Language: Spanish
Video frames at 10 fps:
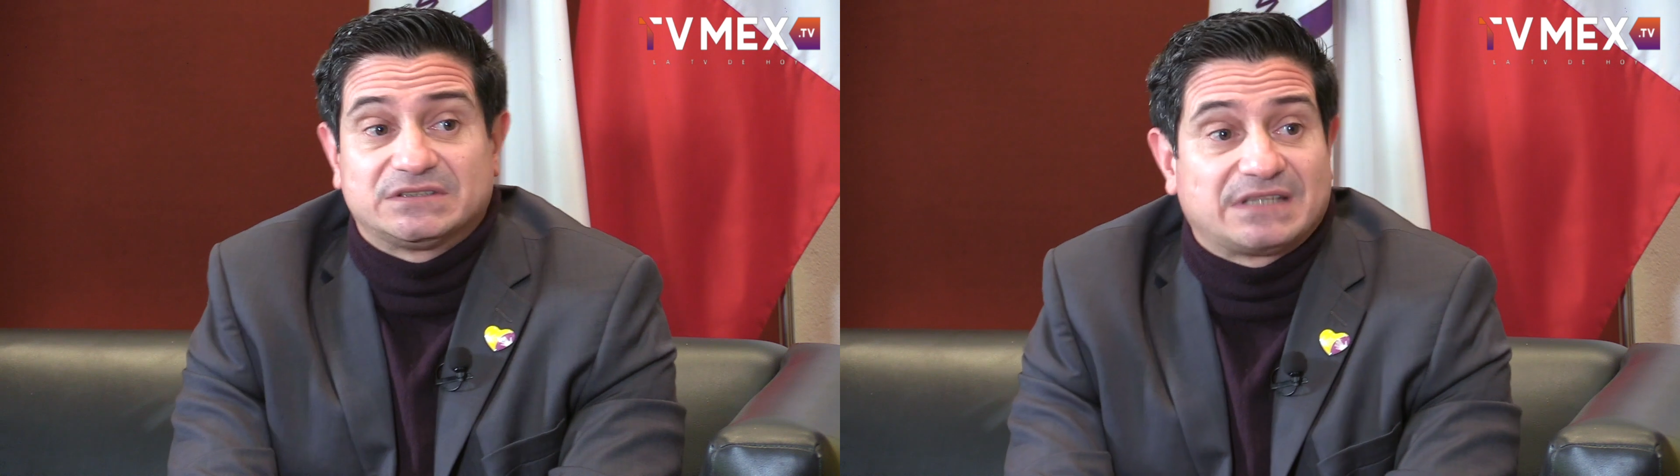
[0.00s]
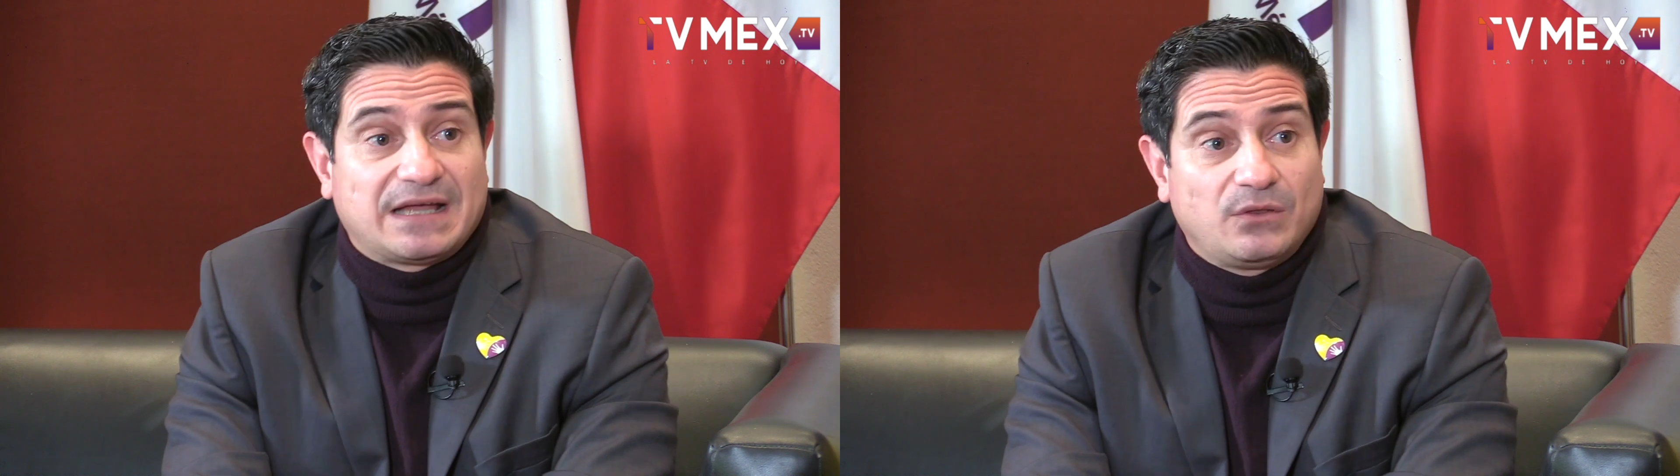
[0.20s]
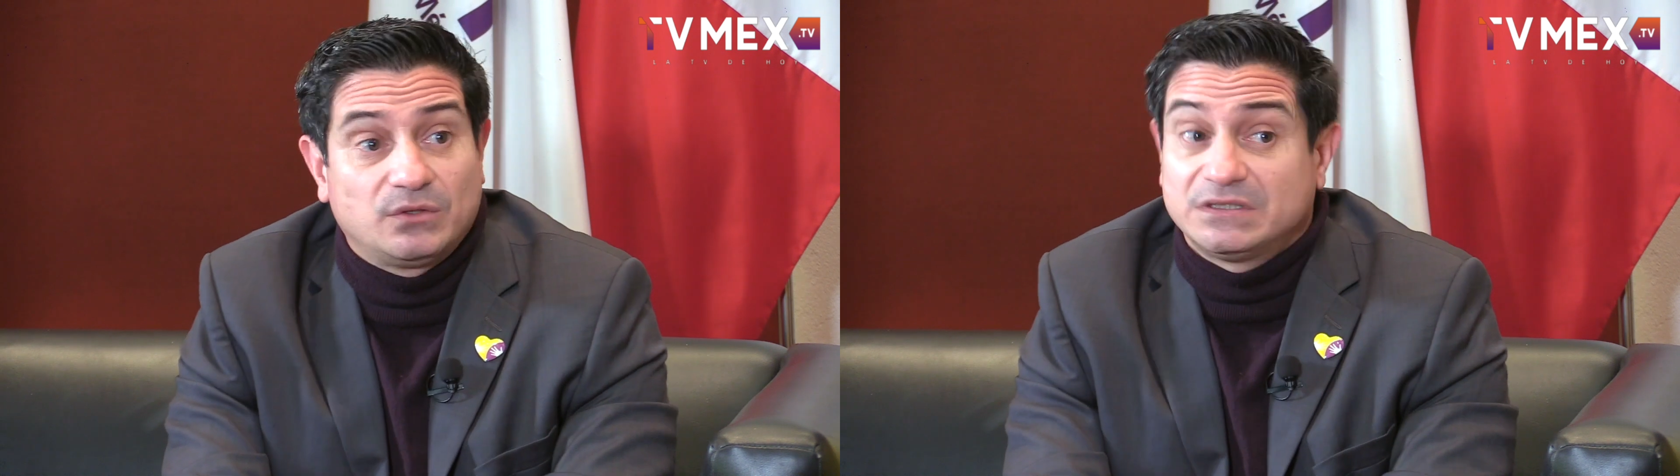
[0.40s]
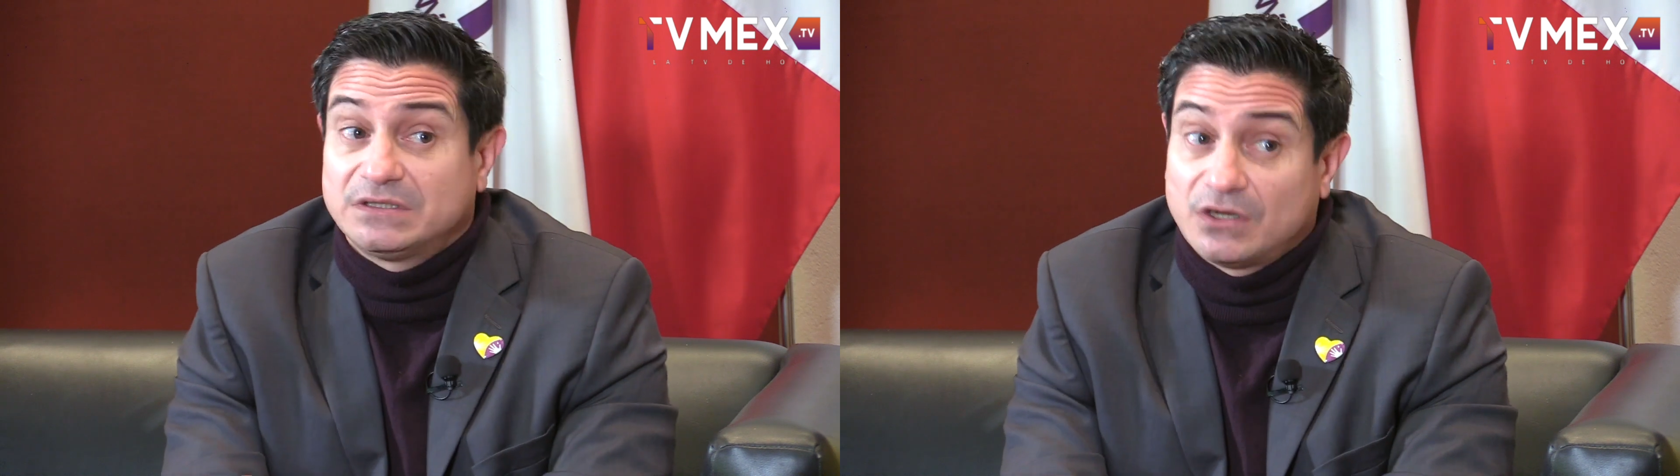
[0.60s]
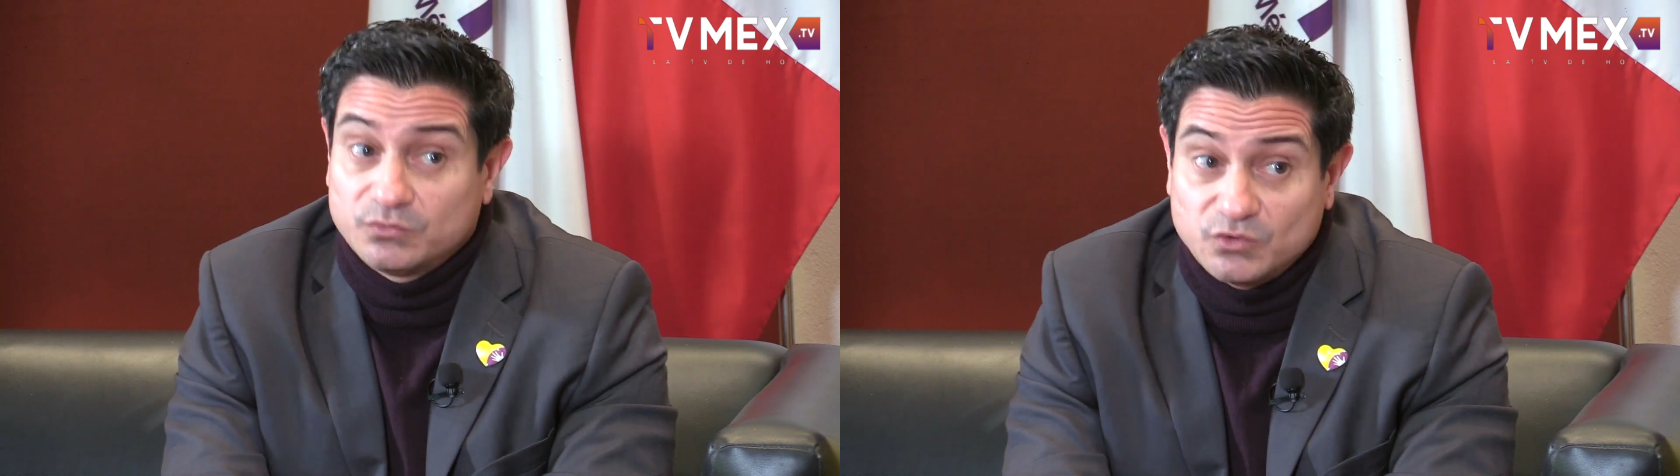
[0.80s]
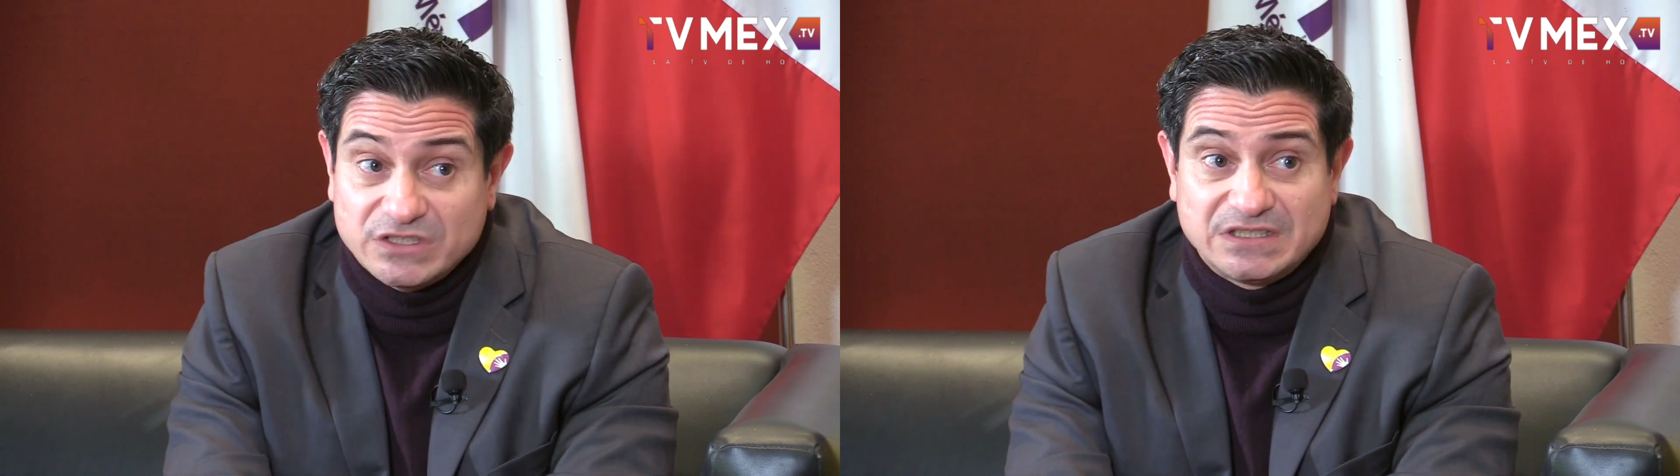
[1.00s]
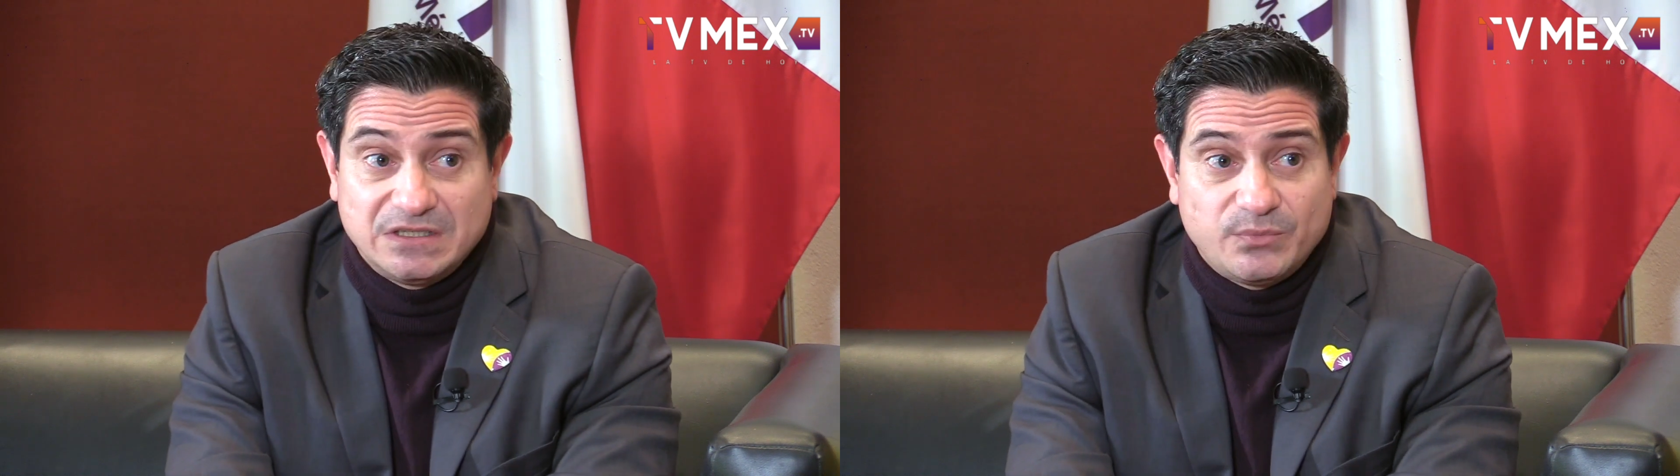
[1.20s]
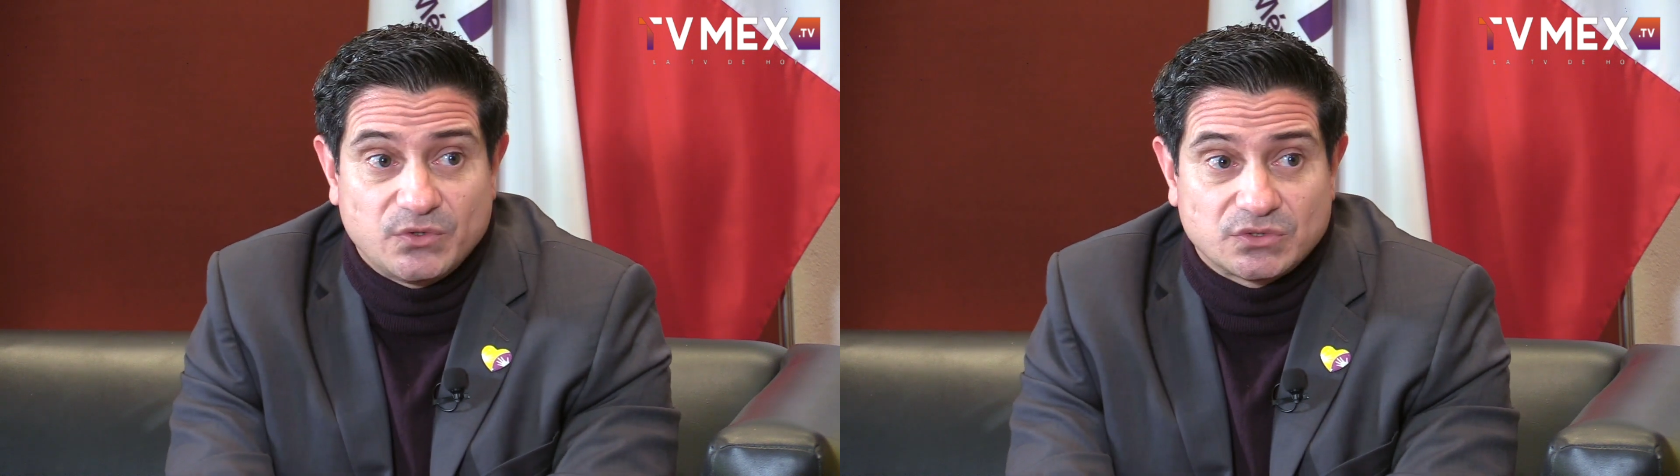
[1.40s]
estados y de los
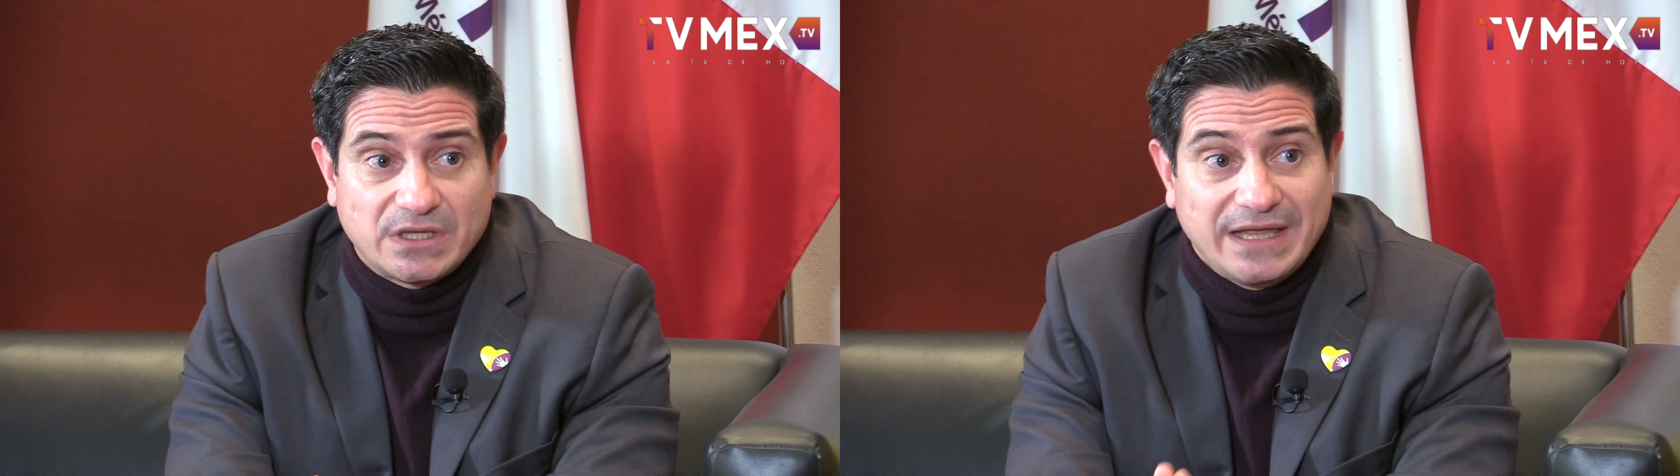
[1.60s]
municipios.